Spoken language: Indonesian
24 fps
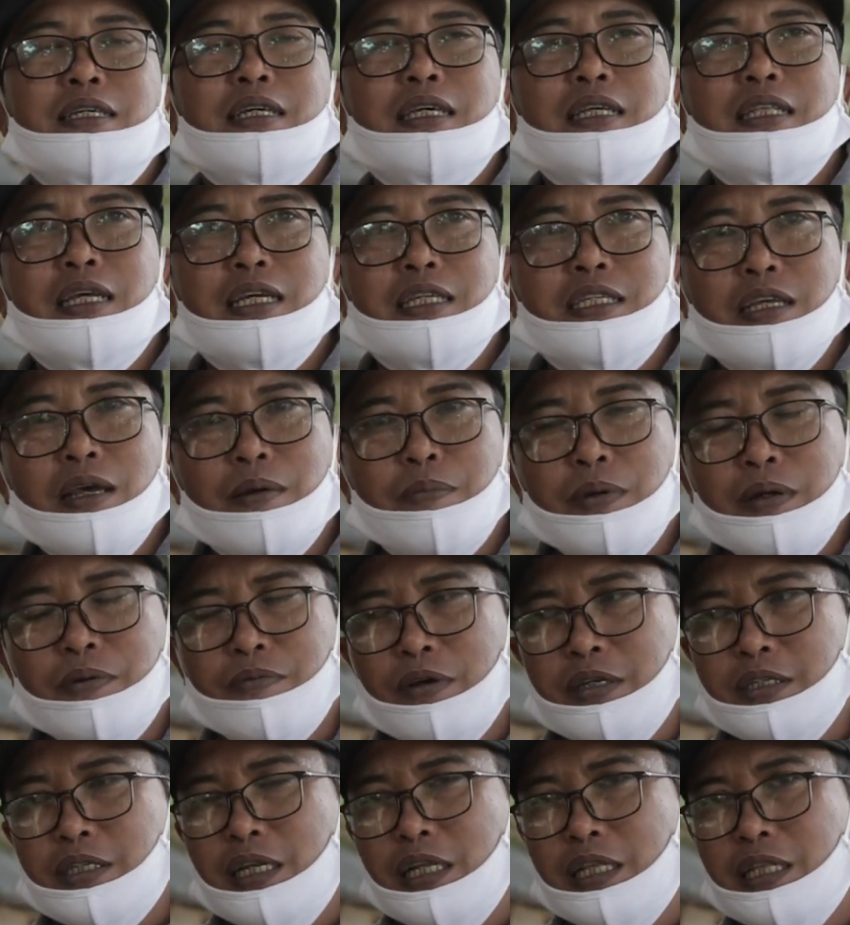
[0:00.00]
kita siapin
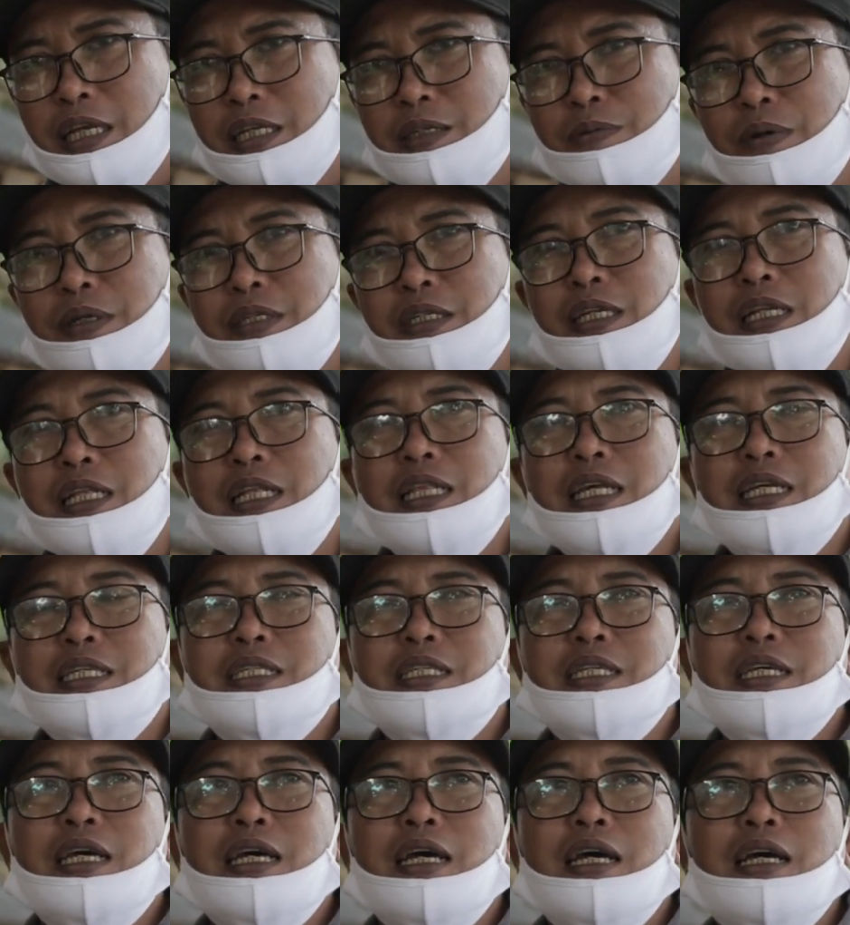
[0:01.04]

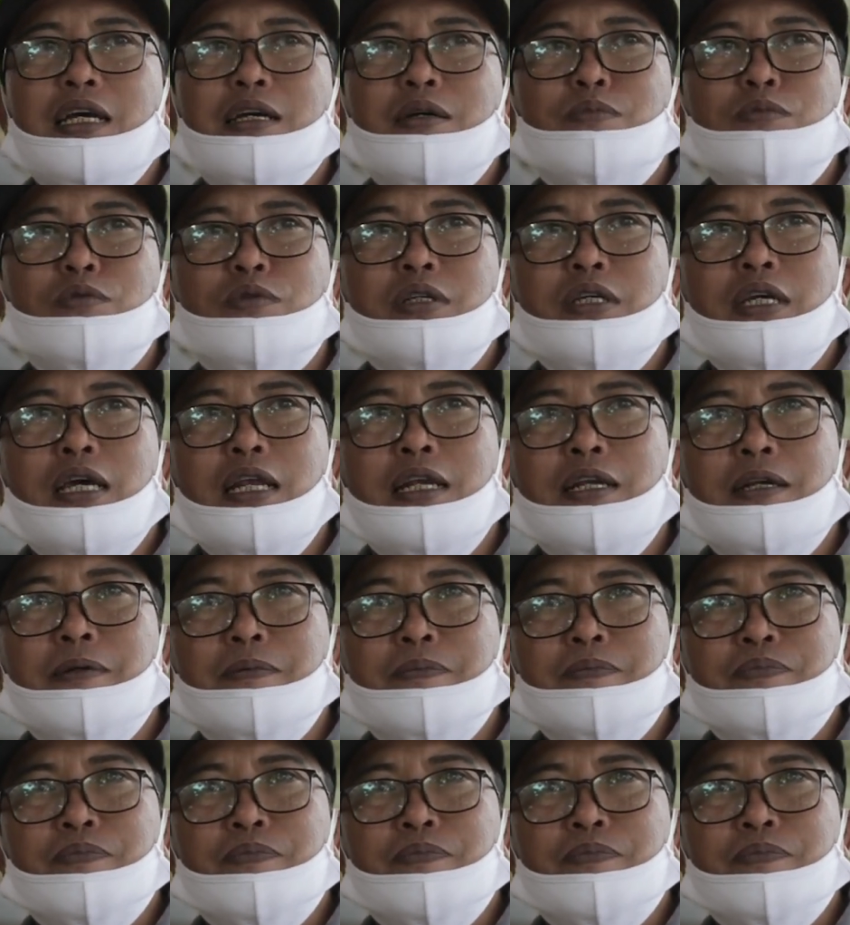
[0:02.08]
fasilitas-fasilitasnya kemudian